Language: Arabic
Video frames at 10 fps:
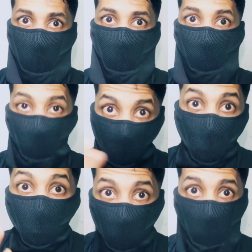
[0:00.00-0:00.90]
تعرفوا
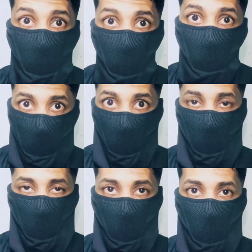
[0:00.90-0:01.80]
شنو يعني
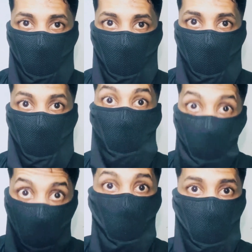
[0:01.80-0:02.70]
المسيد
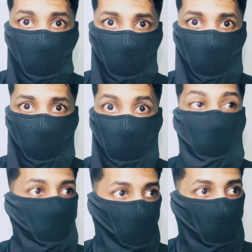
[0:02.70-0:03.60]
دار مولانا
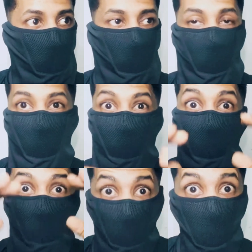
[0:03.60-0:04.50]
بلاصه الوحيده اللي
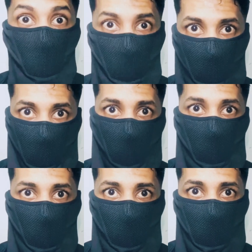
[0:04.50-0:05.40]
تقد تنجدك
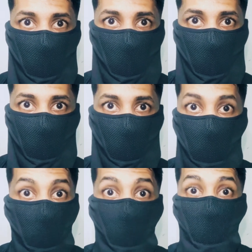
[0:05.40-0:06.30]

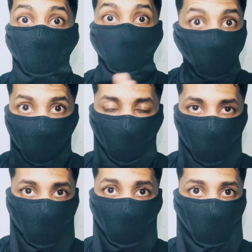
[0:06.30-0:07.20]
من شي سوا
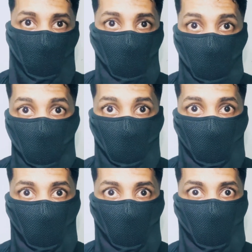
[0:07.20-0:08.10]
شنو في الوجود
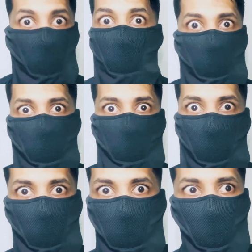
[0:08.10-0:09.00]
لا عزيز
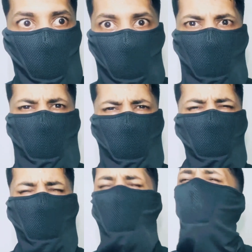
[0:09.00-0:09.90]
قال لهم نو في
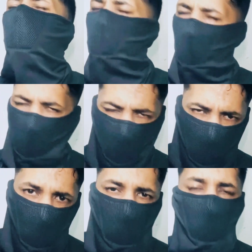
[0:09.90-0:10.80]
المسيد دخلوا
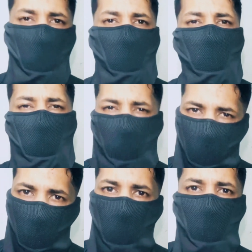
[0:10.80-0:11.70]
عليهم في المسيد
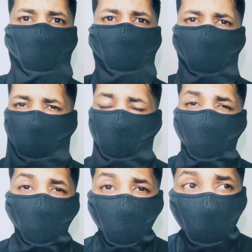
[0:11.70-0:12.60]
بطوهم في المسيد
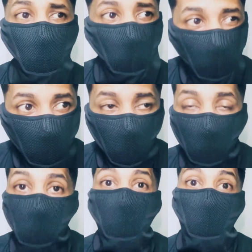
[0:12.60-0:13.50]
وفسخوا لهم
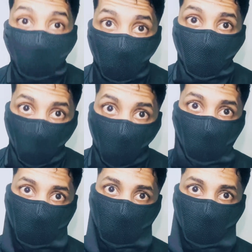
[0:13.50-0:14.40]
لباسهم
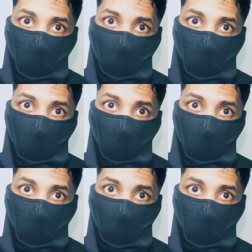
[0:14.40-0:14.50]
يذلوهم